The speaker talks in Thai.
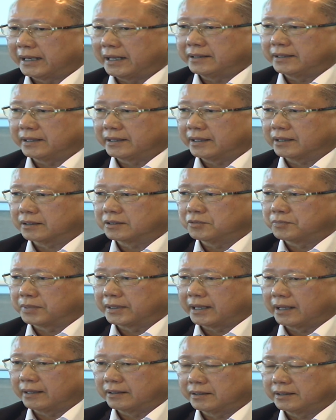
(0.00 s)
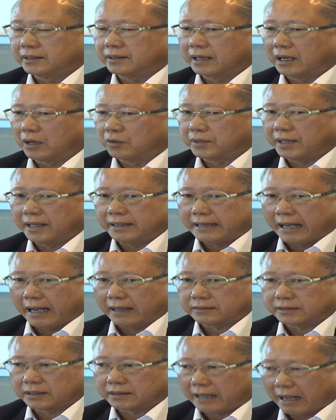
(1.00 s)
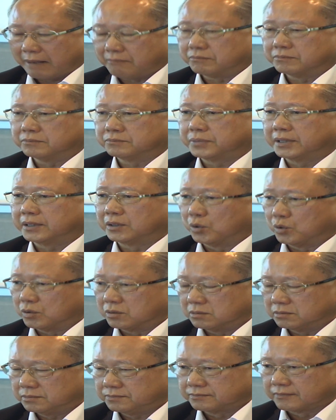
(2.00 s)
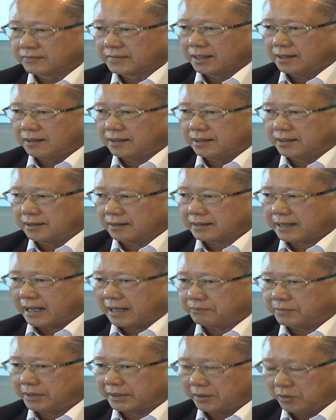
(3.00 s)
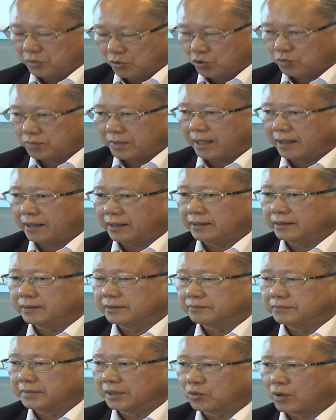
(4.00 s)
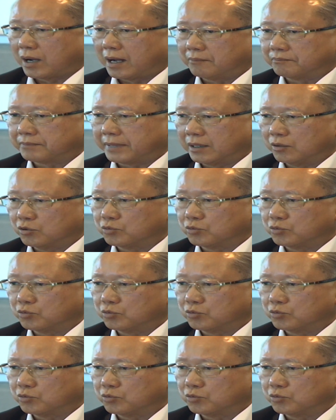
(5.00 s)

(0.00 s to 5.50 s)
นคู่ขนานกับสภาปฏิรูปแห่งชาติหรือสปช.นั่นเองค่ะทางรองศาส